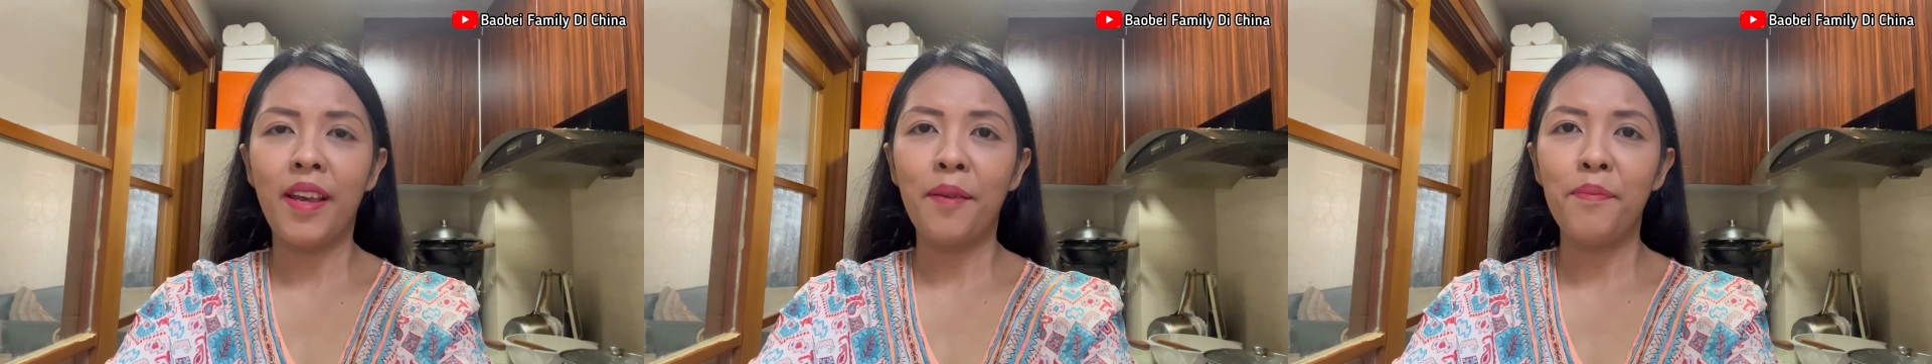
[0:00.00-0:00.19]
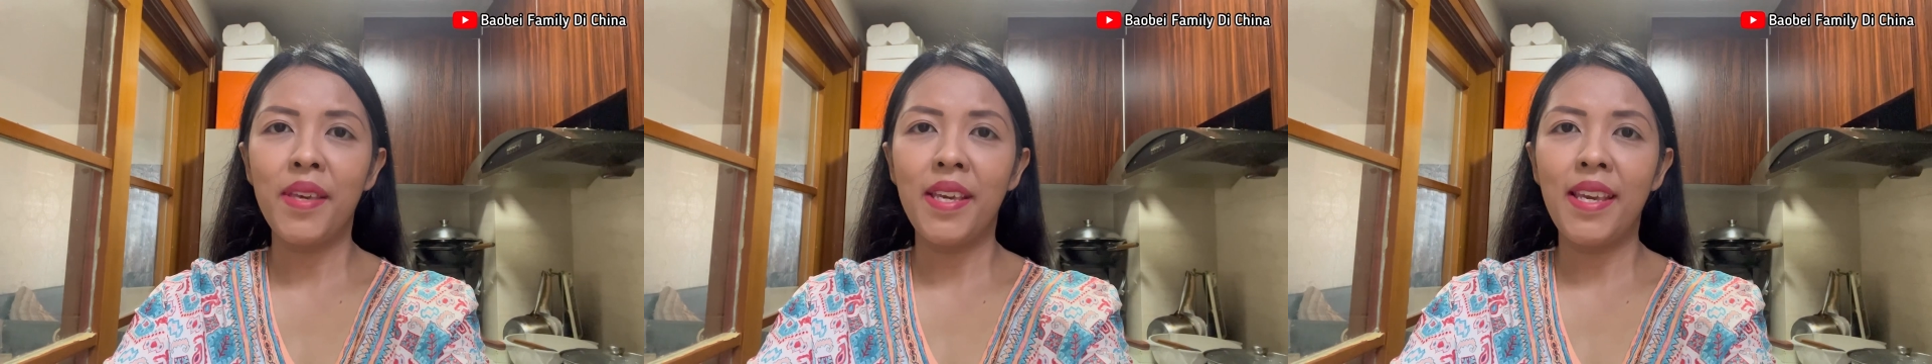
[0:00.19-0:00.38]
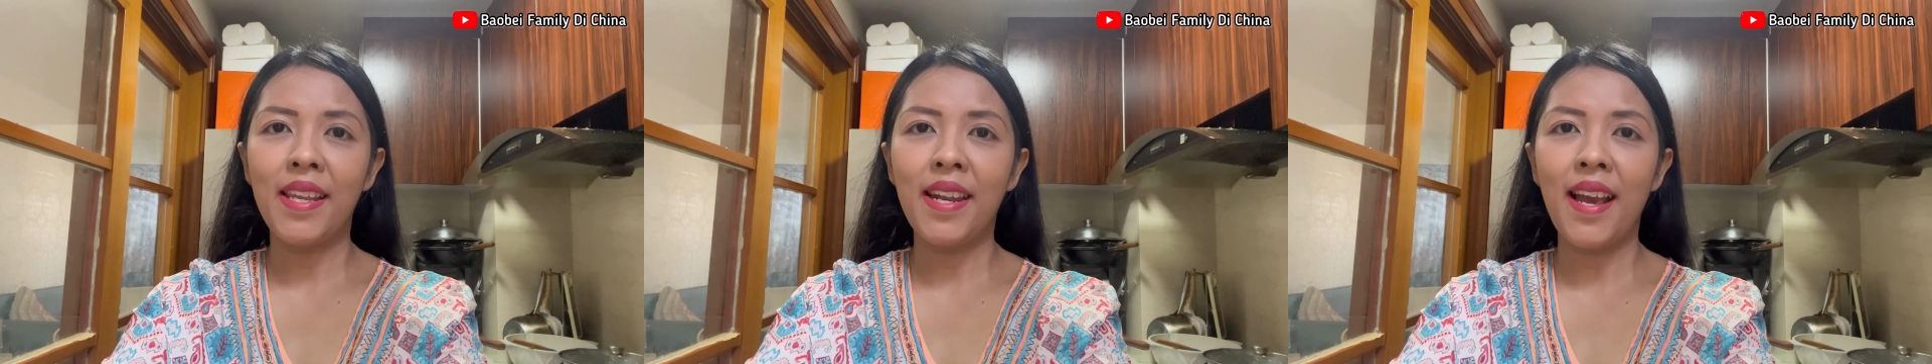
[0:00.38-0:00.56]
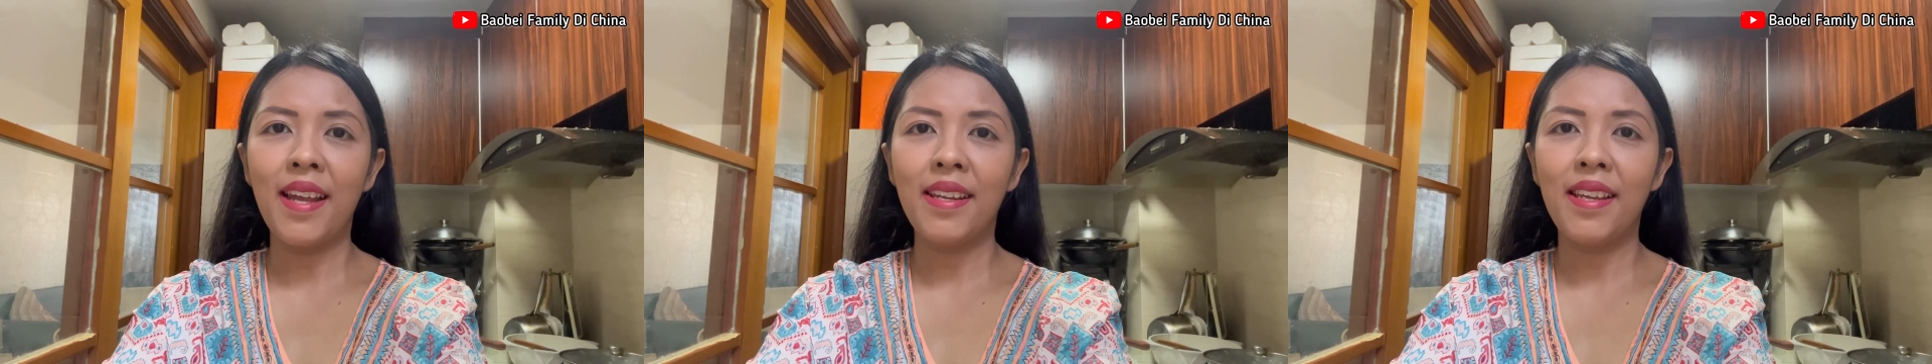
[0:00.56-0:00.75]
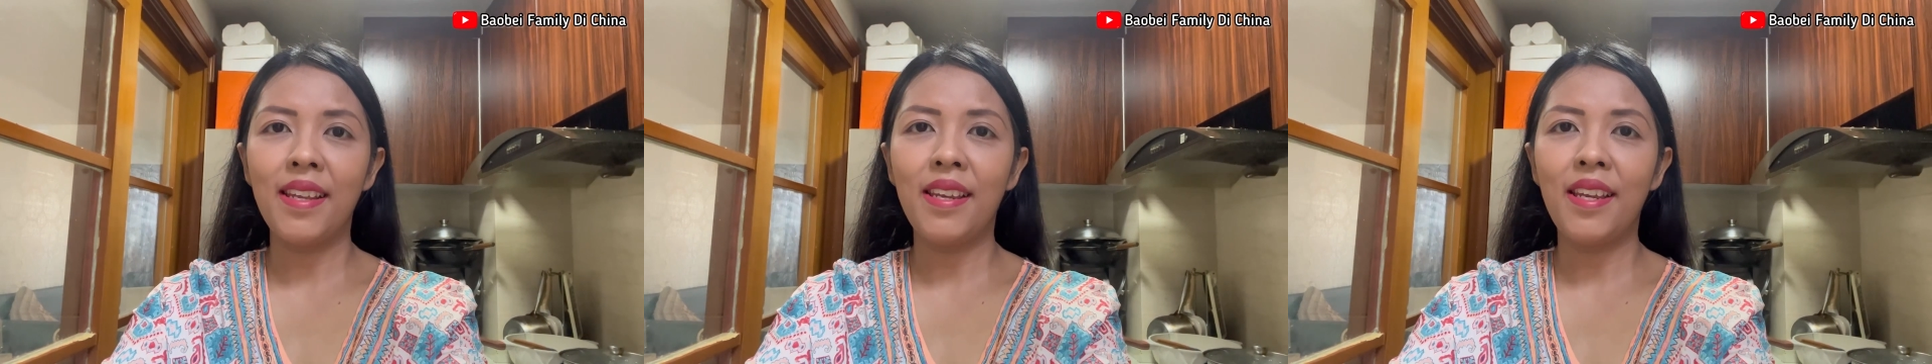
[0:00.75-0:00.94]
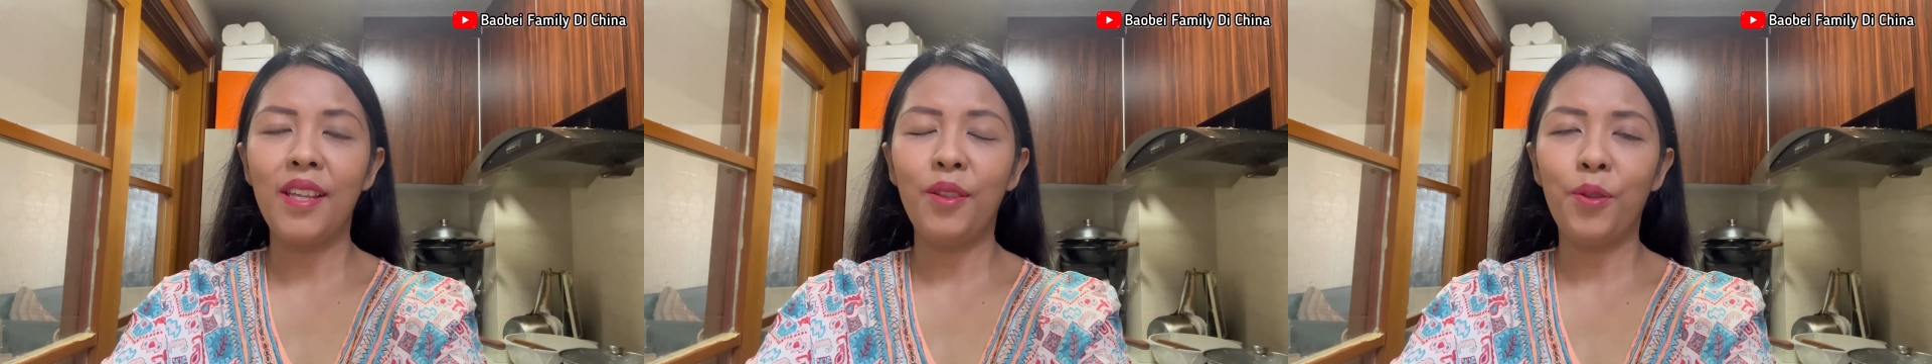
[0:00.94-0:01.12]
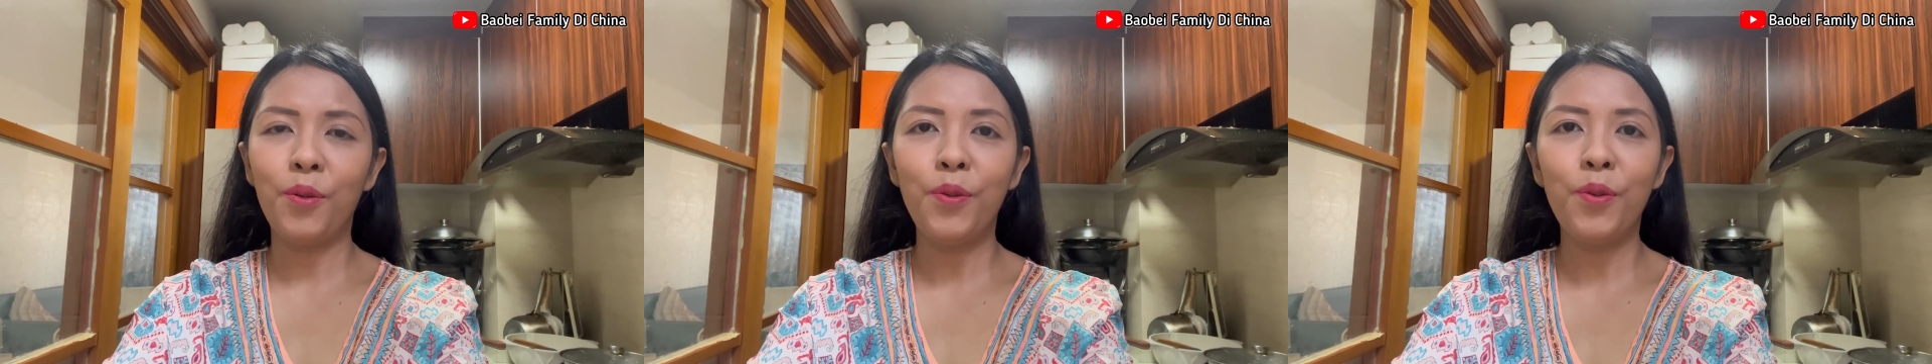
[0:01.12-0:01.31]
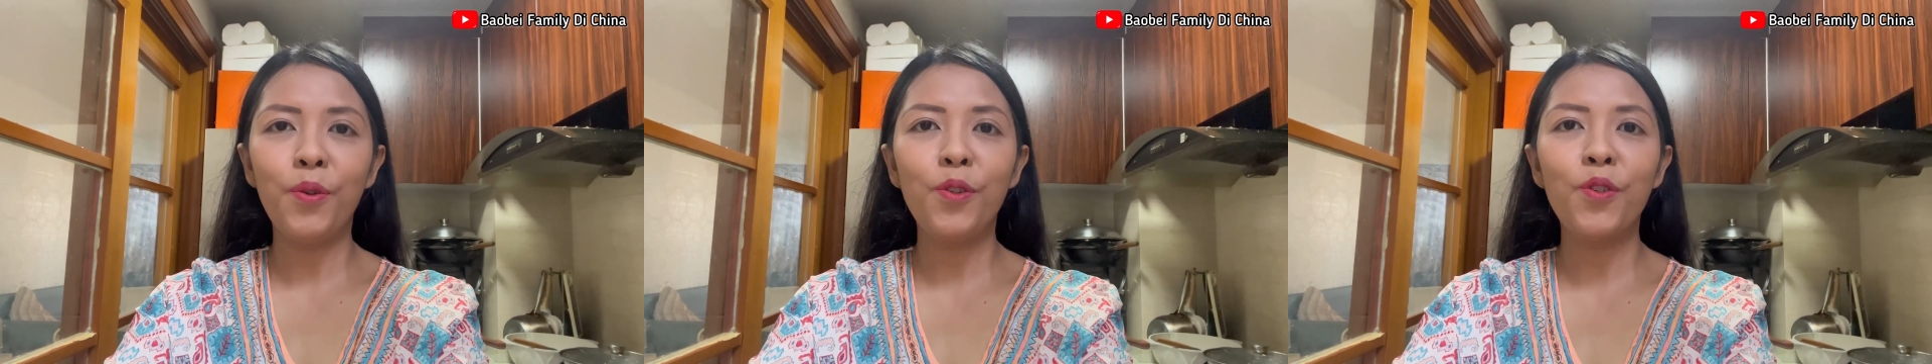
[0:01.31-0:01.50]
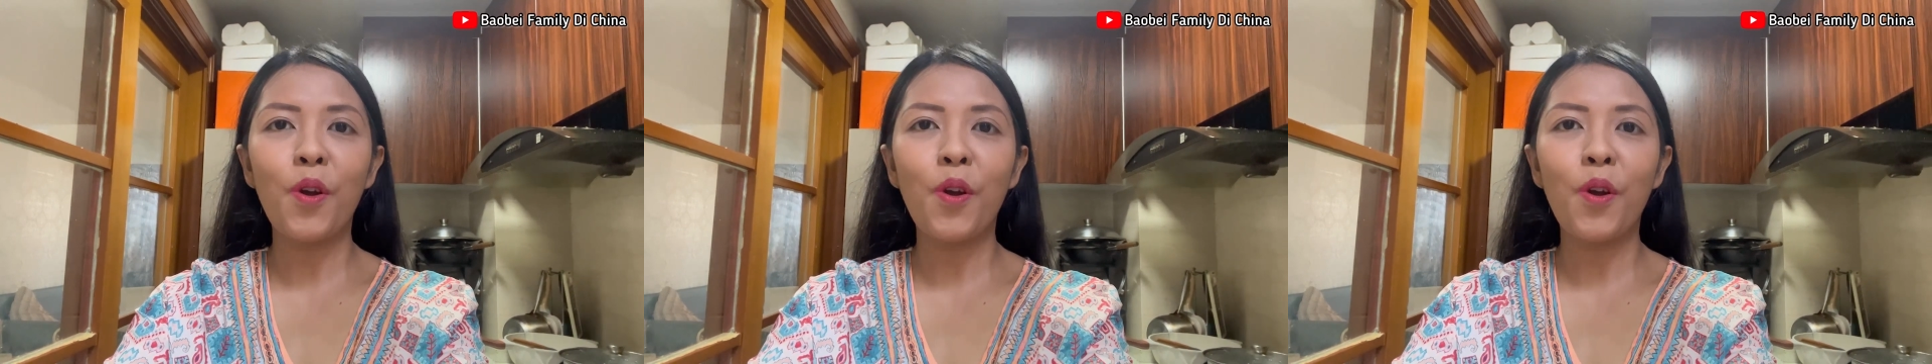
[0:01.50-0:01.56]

saya bikin hari ini itu